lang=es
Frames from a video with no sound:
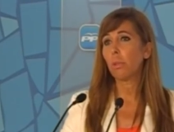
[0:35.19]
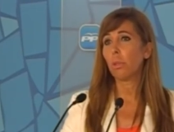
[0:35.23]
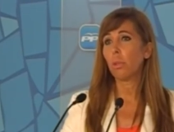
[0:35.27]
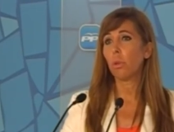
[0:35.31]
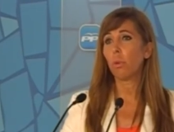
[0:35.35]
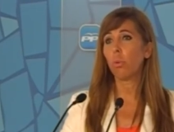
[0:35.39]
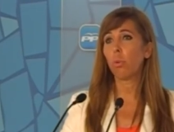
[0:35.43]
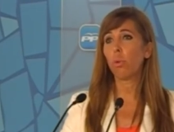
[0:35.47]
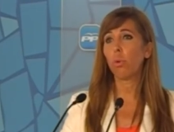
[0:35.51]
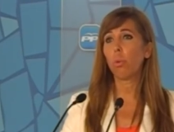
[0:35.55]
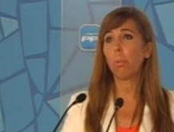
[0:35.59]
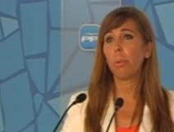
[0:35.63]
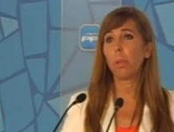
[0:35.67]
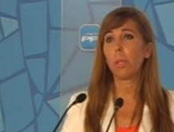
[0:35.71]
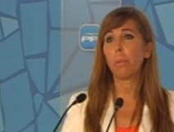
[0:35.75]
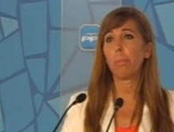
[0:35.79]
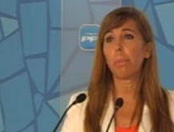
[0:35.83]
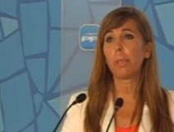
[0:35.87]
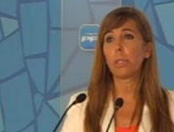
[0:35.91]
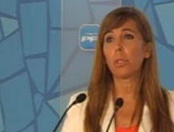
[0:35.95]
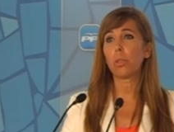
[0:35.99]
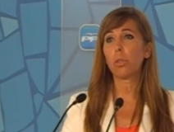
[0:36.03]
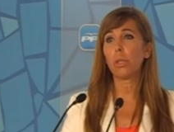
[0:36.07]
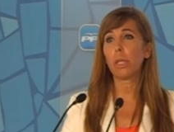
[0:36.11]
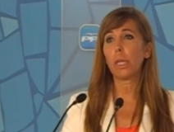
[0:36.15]
un grupo de
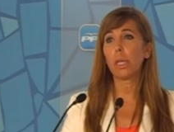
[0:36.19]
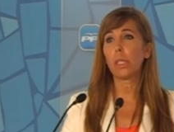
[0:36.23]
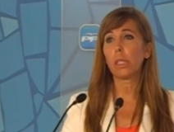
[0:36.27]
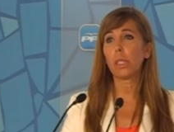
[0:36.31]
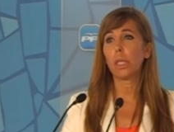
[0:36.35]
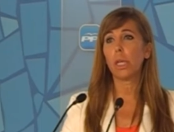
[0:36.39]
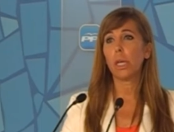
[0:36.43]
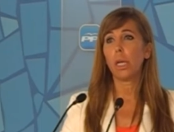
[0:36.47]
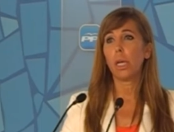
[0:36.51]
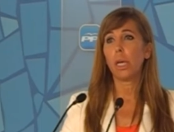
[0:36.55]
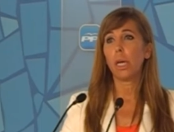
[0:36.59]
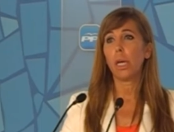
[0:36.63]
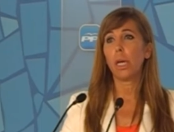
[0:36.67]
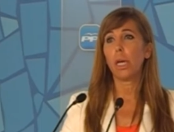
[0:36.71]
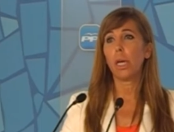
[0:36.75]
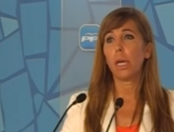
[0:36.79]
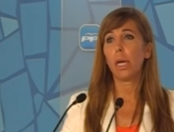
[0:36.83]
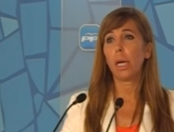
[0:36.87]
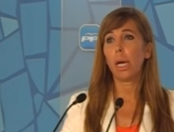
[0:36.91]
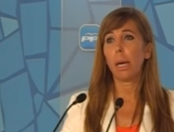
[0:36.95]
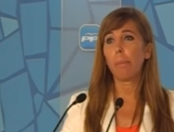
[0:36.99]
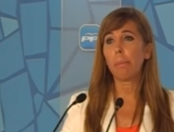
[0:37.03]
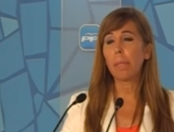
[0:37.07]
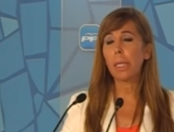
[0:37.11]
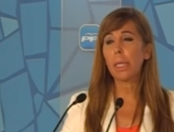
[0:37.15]
personas eh,
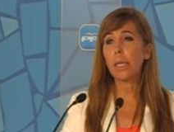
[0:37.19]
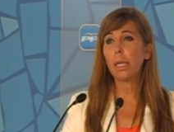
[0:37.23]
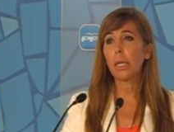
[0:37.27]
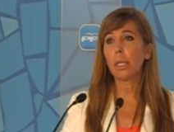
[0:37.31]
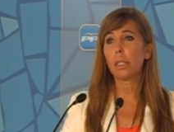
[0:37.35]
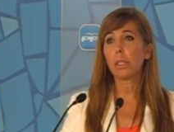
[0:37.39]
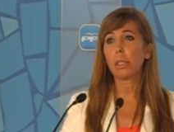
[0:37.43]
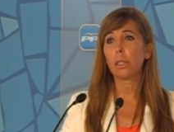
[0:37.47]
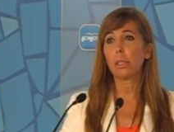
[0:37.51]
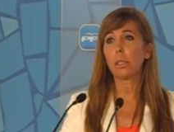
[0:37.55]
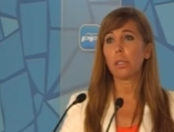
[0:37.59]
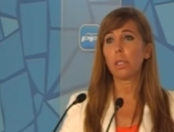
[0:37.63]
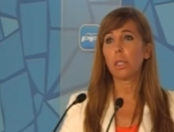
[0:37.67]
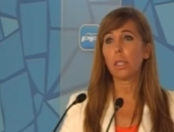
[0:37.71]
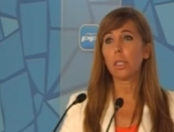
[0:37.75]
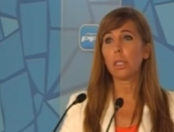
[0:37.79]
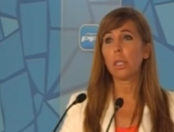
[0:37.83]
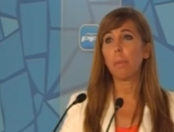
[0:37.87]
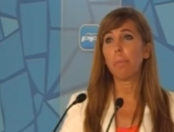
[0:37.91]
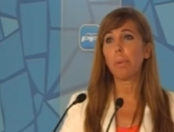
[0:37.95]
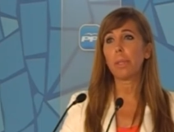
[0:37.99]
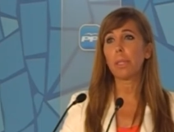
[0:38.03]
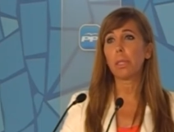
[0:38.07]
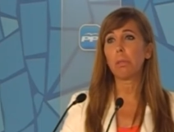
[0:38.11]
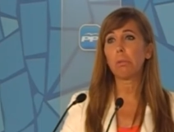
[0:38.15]
amigas
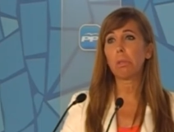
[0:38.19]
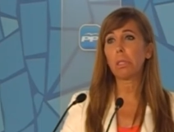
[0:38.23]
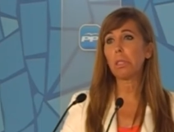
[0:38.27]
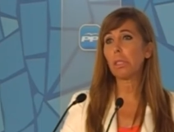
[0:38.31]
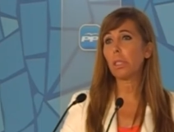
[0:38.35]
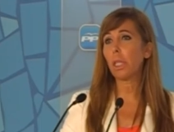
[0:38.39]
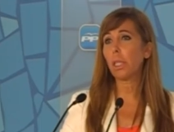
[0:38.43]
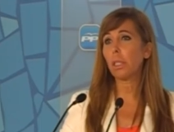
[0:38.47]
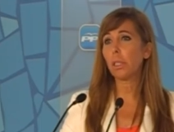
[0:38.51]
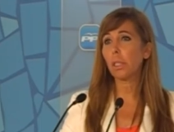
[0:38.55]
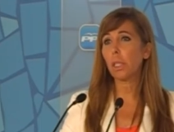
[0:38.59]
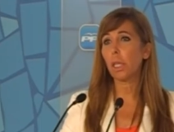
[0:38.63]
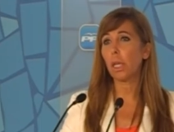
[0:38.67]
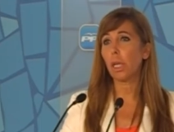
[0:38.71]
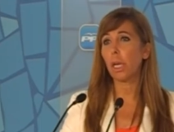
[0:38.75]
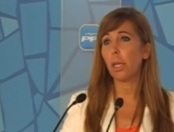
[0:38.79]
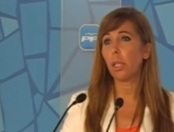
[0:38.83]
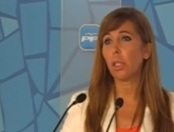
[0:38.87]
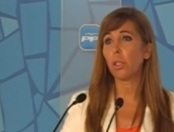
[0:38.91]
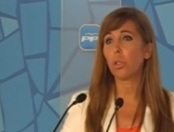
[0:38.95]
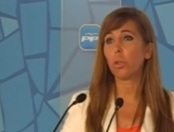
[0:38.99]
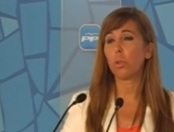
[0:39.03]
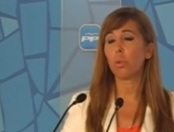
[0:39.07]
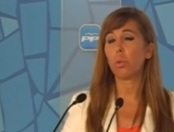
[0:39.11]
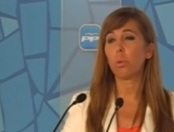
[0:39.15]
independentistas que le han
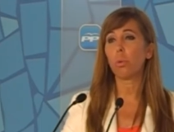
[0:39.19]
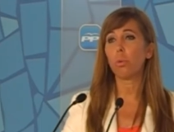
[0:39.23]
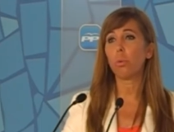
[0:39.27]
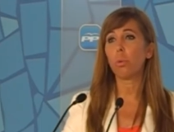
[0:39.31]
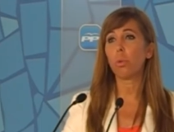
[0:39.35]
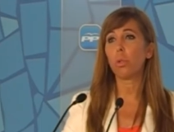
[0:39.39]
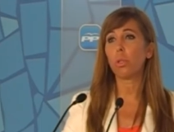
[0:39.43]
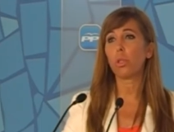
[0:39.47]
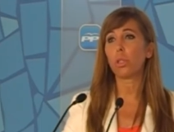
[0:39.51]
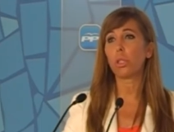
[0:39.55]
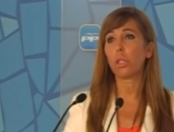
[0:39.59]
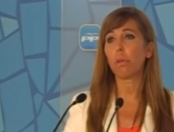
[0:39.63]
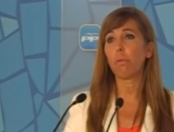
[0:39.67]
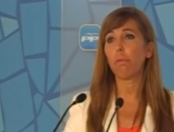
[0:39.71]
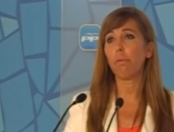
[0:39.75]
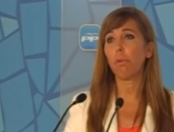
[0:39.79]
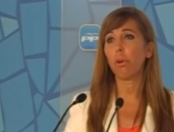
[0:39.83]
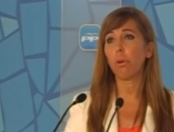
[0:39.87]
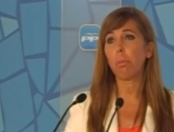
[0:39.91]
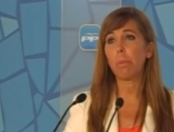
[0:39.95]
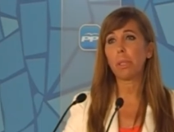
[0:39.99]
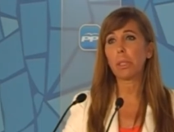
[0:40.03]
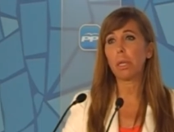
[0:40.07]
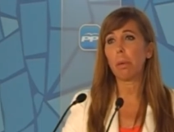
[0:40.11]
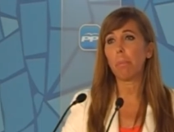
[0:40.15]
hecho unos
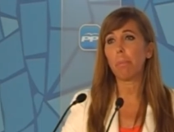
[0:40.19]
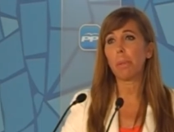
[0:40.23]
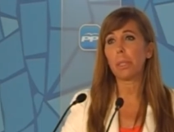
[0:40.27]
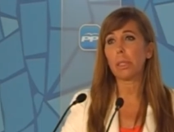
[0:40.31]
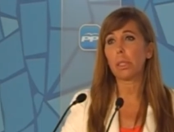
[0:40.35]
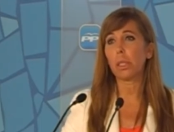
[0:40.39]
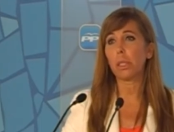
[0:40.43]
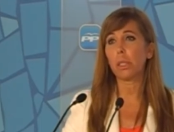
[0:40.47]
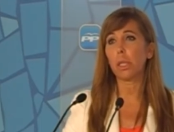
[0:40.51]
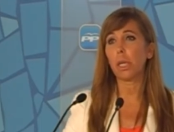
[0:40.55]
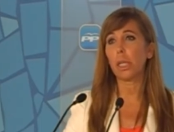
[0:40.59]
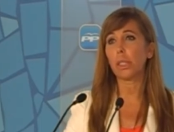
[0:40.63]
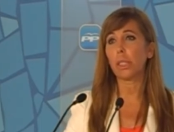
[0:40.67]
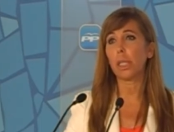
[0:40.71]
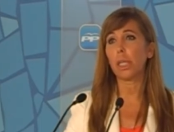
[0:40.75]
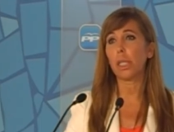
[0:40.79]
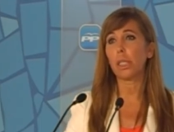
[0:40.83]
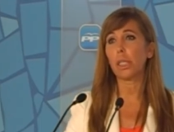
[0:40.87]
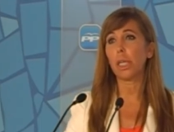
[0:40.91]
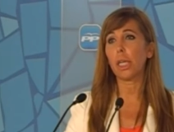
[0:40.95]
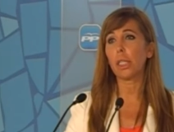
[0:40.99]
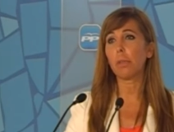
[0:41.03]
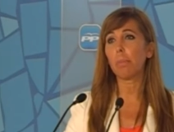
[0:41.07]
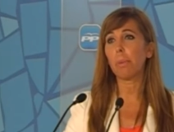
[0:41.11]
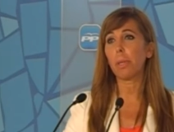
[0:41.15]
informes al presidente de la
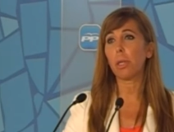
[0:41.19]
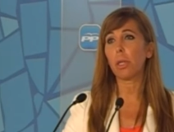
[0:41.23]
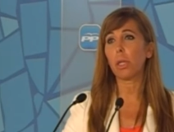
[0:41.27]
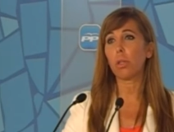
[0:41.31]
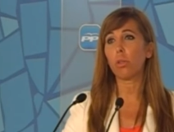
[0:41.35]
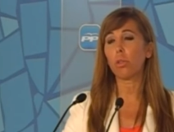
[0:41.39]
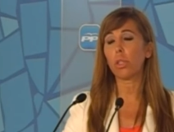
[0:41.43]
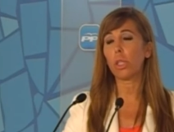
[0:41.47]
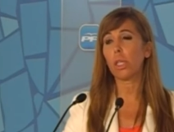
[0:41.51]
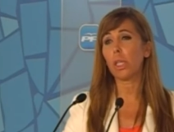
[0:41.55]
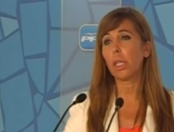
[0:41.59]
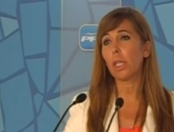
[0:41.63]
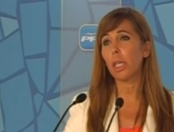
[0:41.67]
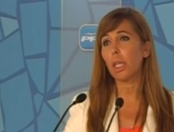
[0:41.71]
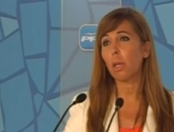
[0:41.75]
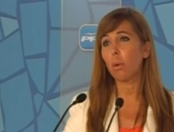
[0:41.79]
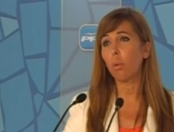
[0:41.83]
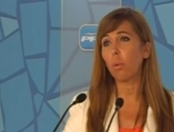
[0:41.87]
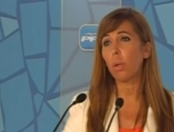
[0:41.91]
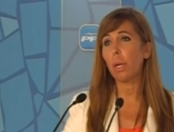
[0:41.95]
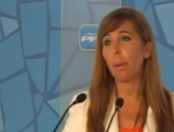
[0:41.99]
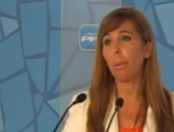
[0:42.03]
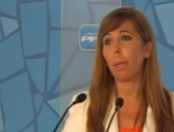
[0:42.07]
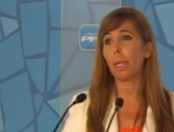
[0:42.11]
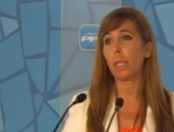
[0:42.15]
Generalitat, pero que no tienen
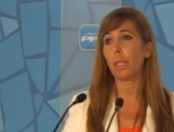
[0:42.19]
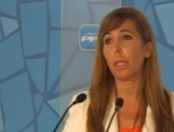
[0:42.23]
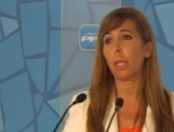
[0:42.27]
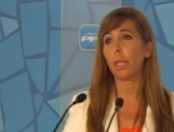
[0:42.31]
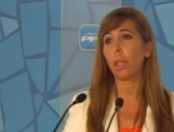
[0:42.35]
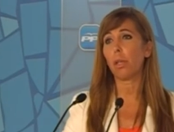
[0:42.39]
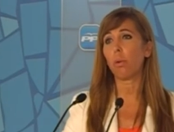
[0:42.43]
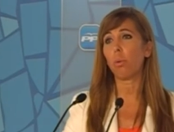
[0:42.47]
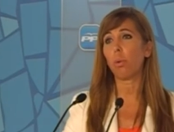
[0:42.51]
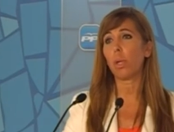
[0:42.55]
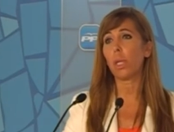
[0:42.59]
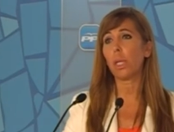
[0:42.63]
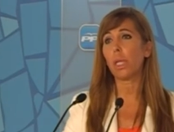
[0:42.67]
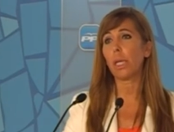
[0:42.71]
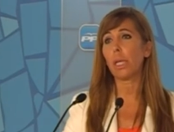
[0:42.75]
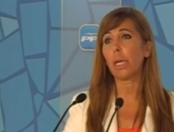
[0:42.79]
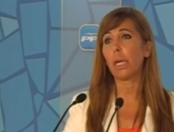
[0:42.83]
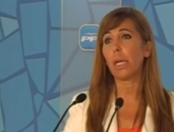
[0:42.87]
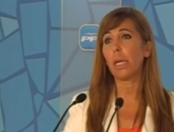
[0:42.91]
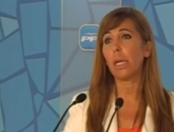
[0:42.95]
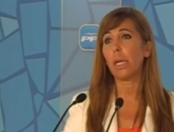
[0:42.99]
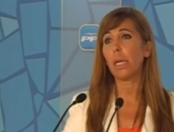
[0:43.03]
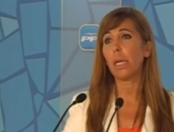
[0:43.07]
ninguna validez jurídica